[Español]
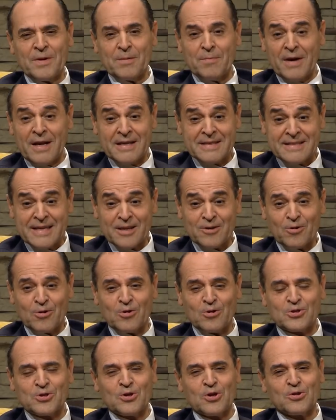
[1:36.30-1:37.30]
permanecer
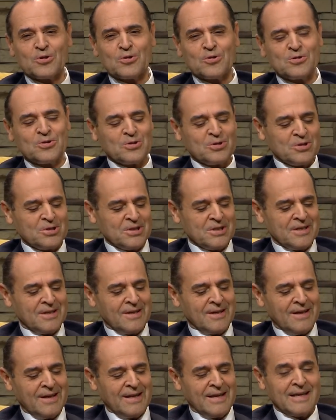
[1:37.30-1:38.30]
con nosotros
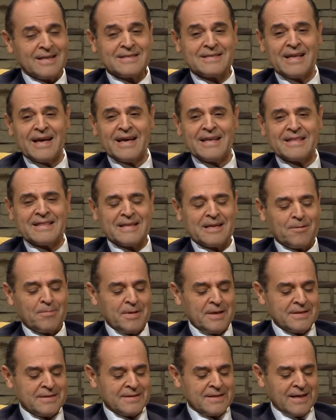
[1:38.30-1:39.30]
en esta
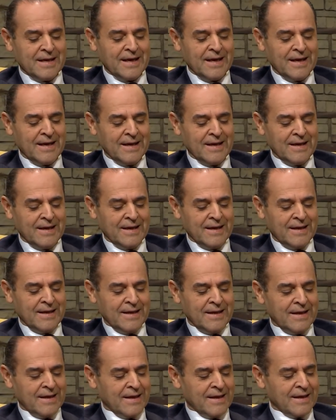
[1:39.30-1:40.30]
entrevista
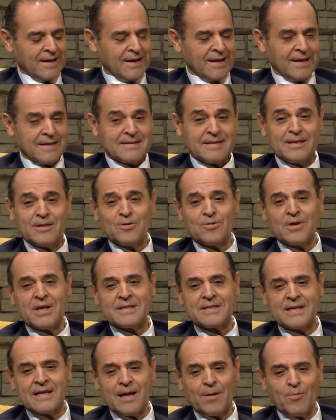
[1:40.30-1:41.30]
que sin
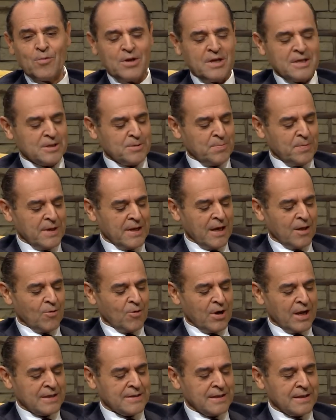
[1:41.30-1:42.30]
duda será muy
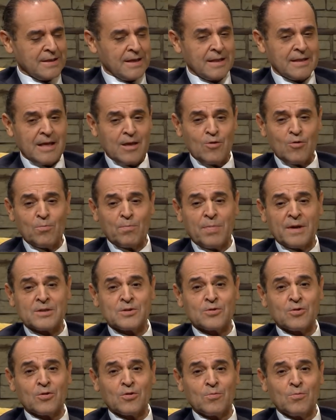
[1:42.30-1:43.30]
inspiradora. Se trata de un
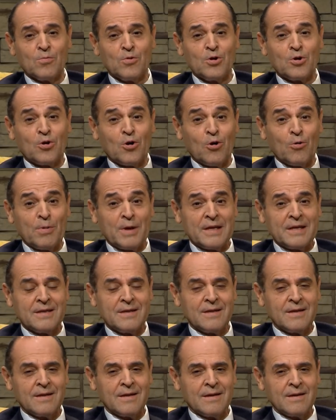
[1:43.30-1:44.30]
pastor muy
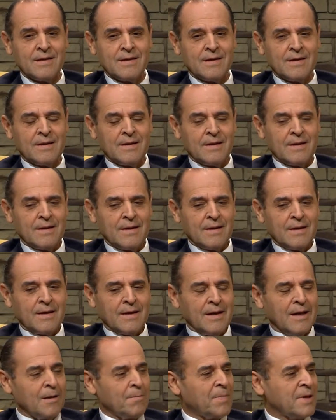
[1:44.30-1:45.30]
joven,
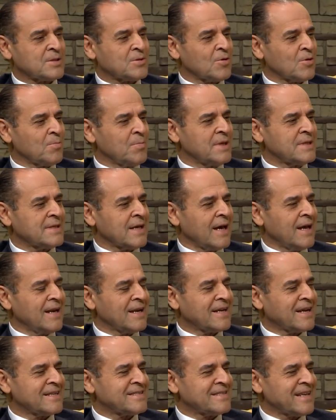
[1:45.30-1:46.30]
el pastor
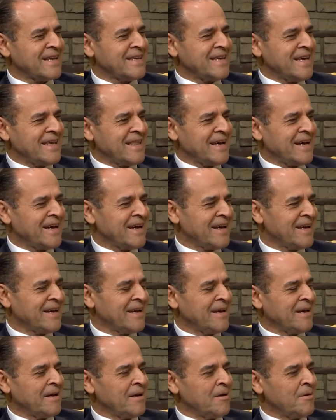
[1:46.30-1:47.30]
Misael Castañeda.
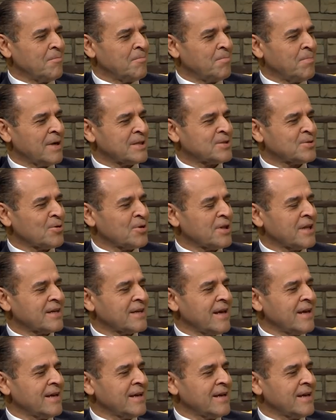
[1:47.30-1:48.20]
¿Pastor de